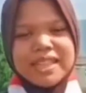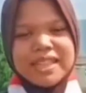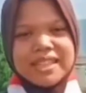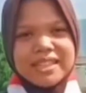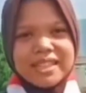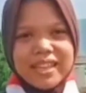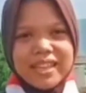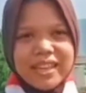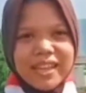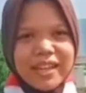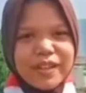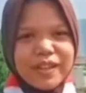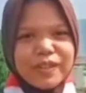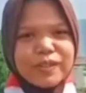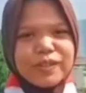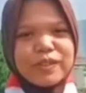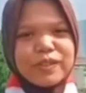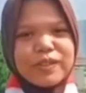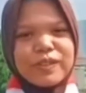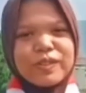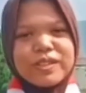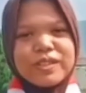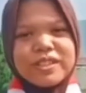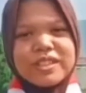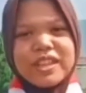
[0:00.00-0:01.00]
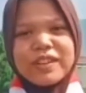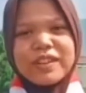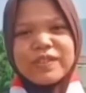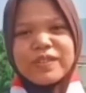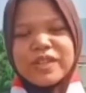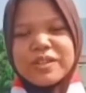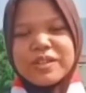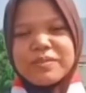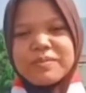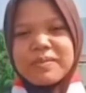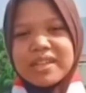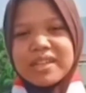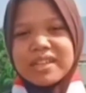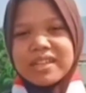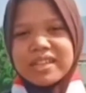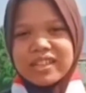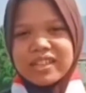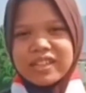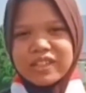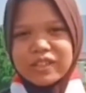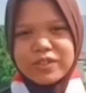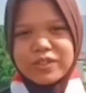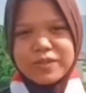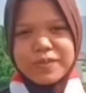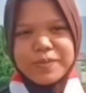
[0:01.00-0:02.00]
pesan saya untuk Zafran
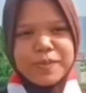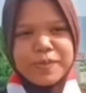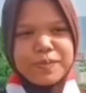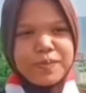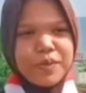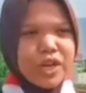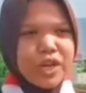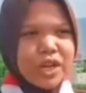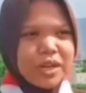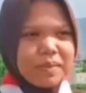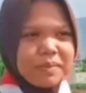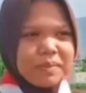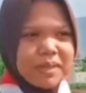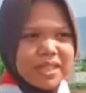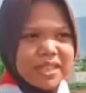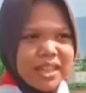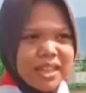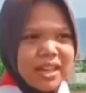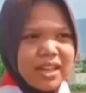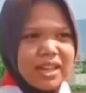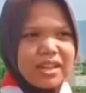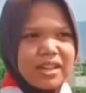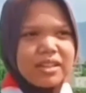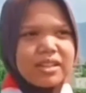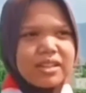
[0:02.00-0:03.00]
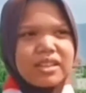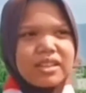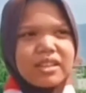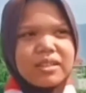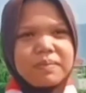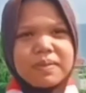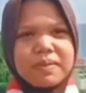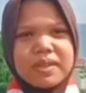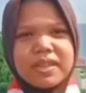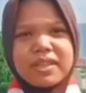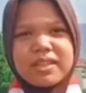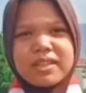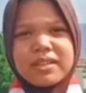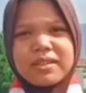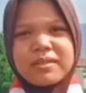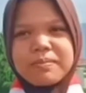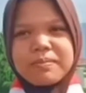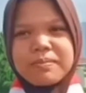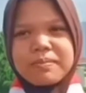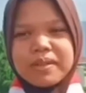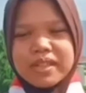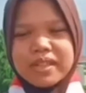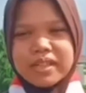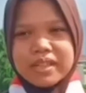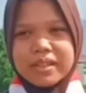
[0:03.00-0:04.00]
Mandiri Group semoga bisa lebih
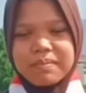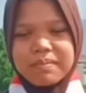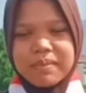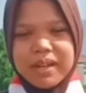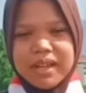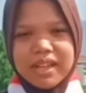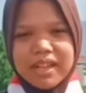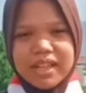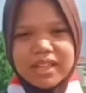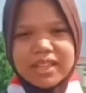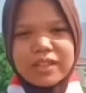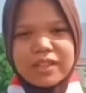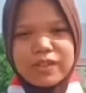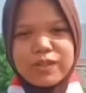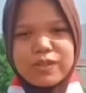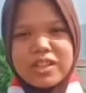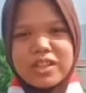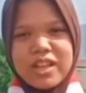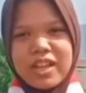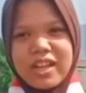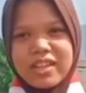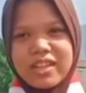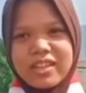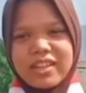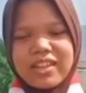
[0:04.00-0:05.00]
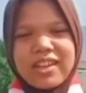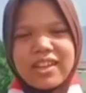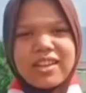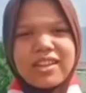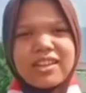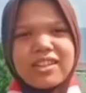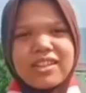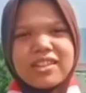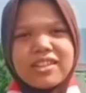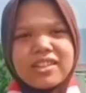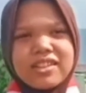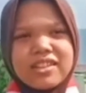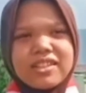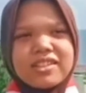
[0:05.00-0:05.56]
berkembang lagi usahanya